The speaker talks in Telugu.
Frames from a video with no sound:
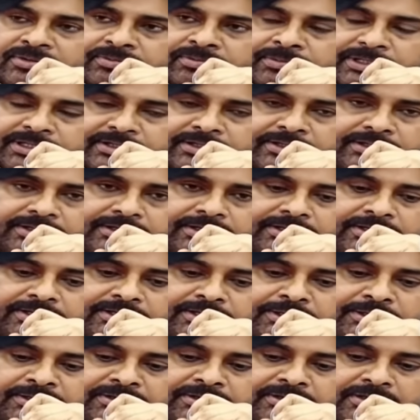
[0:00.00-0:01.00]
మనకి
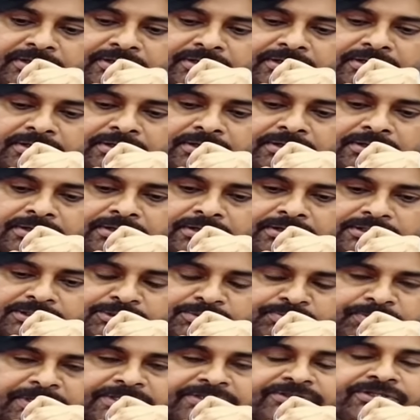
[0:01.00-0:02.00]

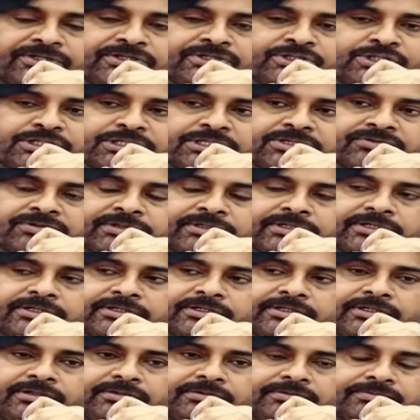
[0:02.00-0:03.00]
స్పందించటం
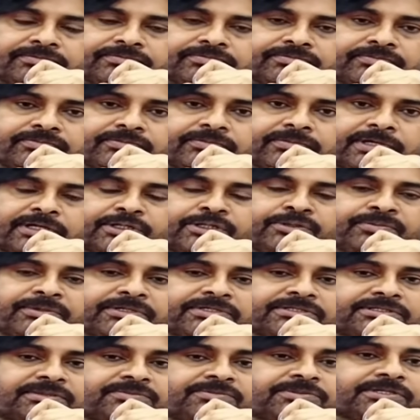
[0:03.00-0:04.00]
అనేది అది మన
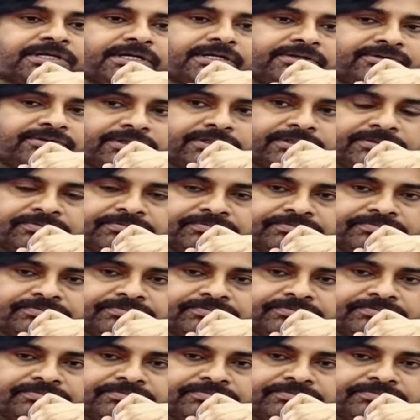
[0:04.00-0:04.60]
సంస్కారం అది